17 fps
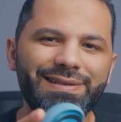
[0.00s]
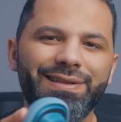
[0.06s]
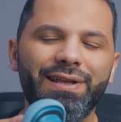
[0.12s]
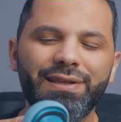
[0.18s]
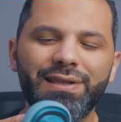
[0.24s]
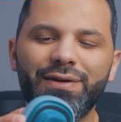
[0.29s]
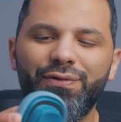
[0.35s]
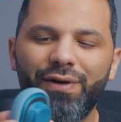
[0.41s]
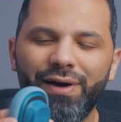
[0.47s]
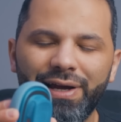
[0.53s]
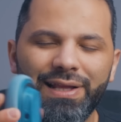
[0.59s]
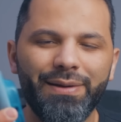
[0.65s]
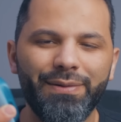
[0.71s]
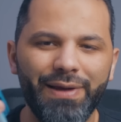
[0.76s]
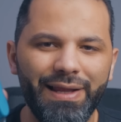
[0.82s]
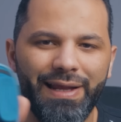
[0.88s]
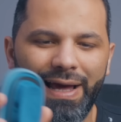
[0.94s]
تنضفها
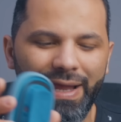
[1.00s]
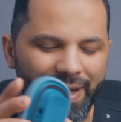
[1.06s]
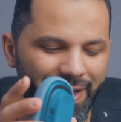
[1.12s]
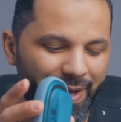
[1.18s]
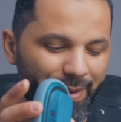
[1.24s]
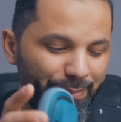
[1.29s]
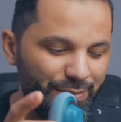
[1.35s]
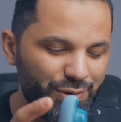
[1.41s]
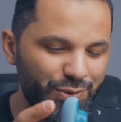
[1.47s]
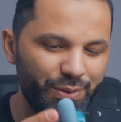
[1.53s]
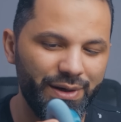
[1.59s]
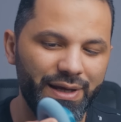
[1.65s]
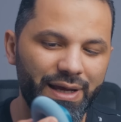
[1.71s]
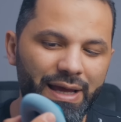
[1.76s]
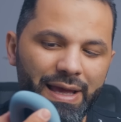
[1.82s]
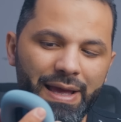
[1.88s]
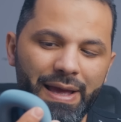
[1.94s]
كده يعني على جنب
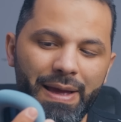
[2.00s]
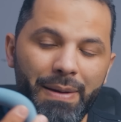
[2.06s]
شويه